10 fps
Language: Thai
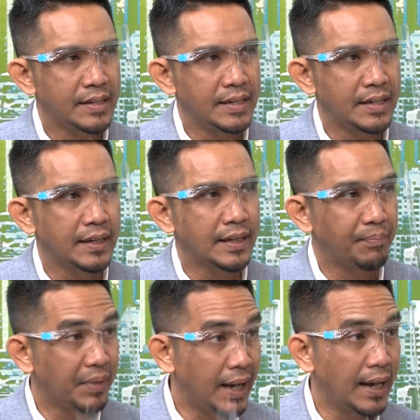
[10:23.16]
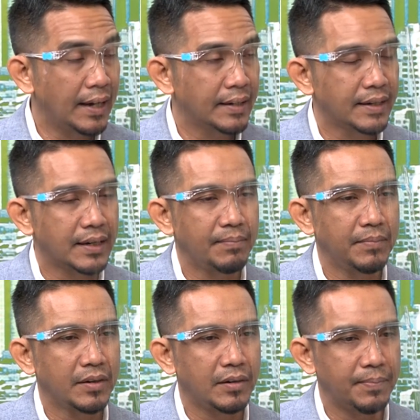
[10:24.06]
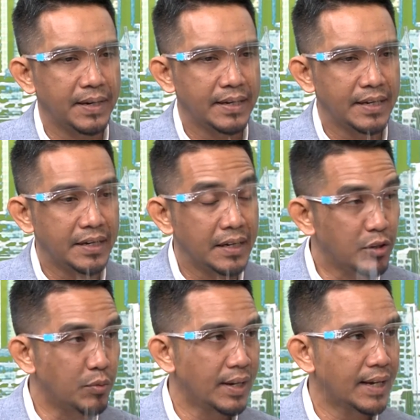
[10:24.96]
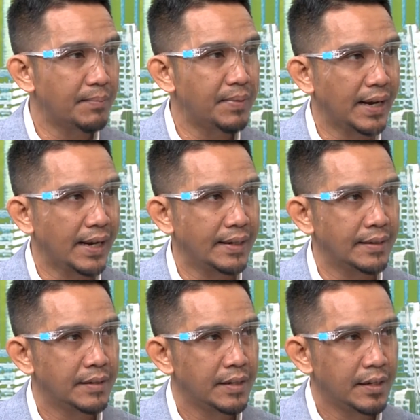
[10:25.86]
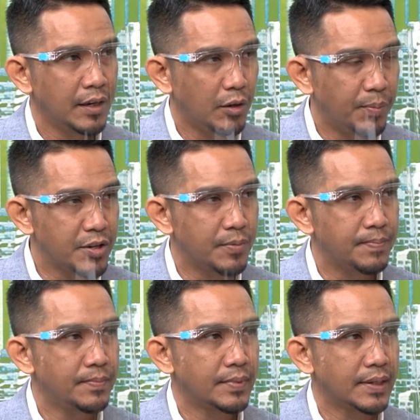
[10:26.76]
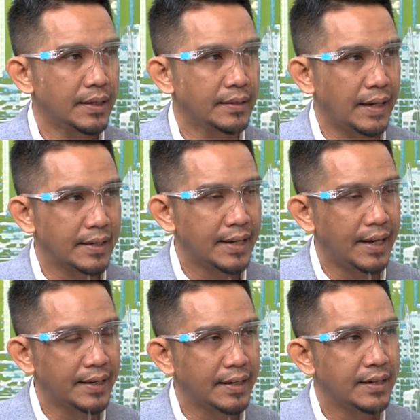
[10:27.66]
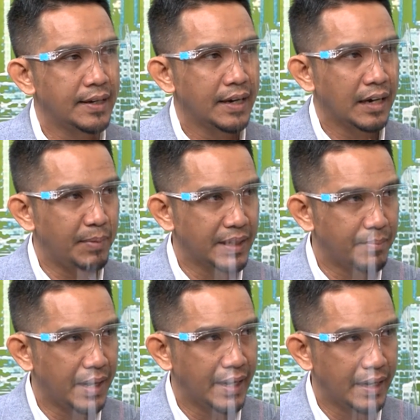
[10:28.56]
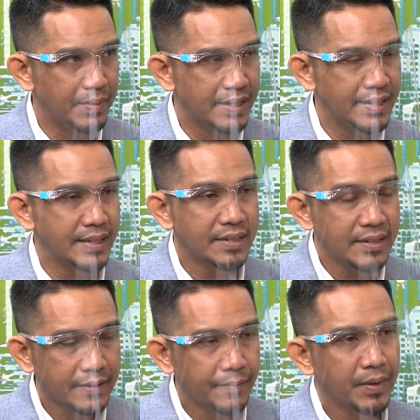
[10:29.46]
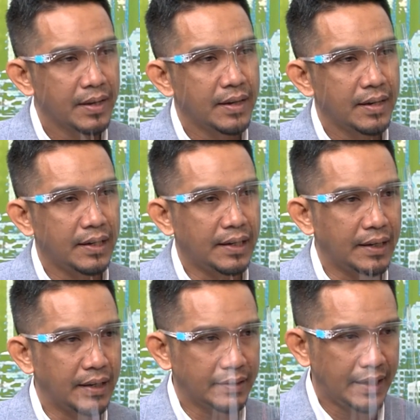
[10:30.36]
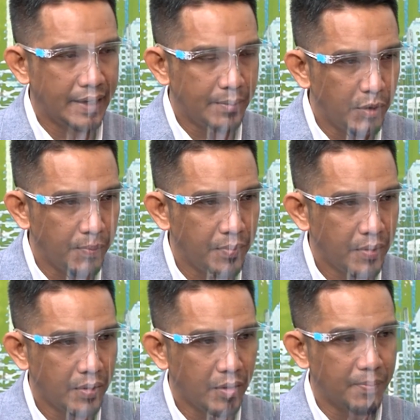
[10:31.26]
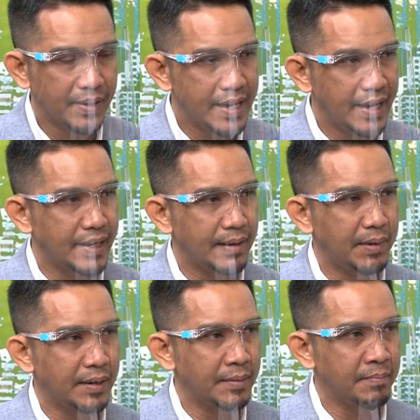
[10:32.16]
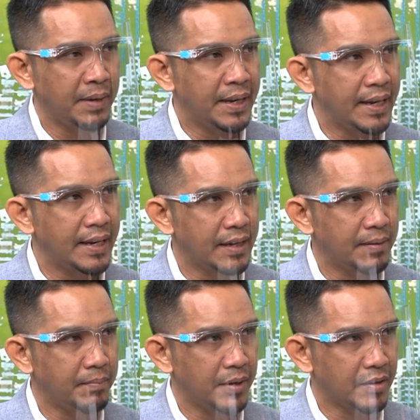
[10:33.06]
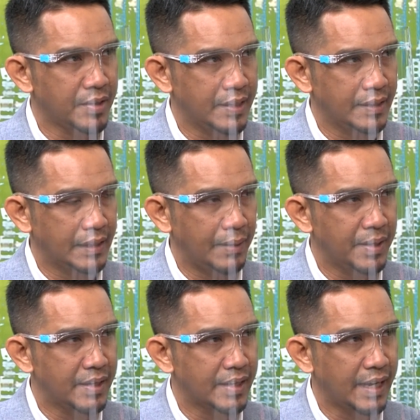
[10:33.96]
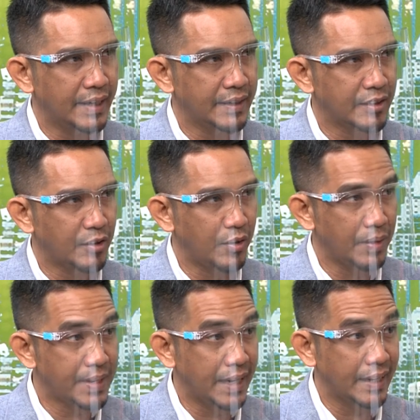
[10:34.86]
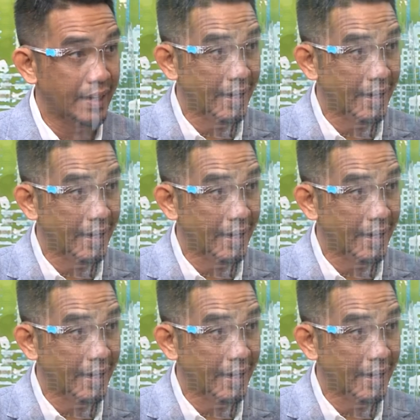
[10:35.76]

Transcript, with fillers: ที่จับตานะครับแล้วก็เป็นที่ดึงดูดให้กับแรงงานอพยพต่างชาติเนี่ยเข้ามาทำงานในมาเลเซียซึ่งถ้าระบบของประเทศเนี่ยมันไม่ดีเนี่ยมันก็จะทำให้เกิดการคอร์รัปชัน